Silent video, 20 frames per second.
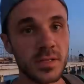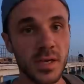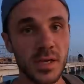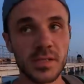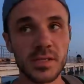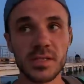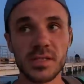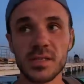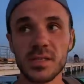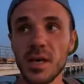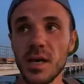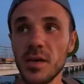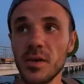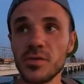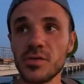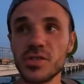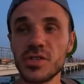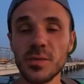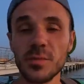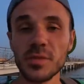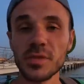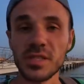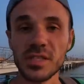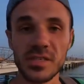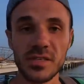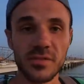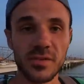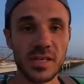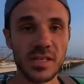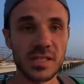Я не знаю, с чем
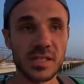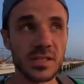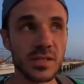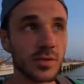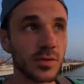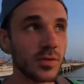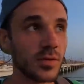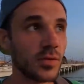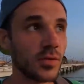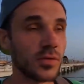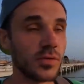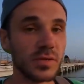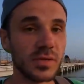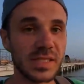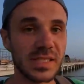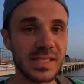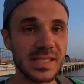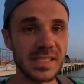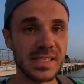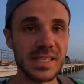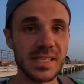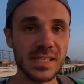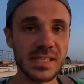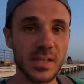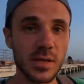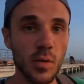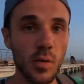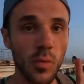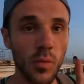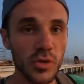это связано, но
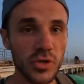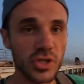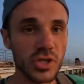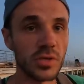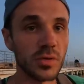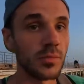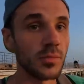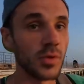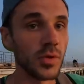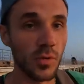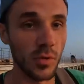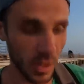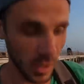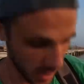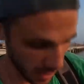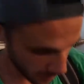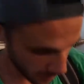здесь очень много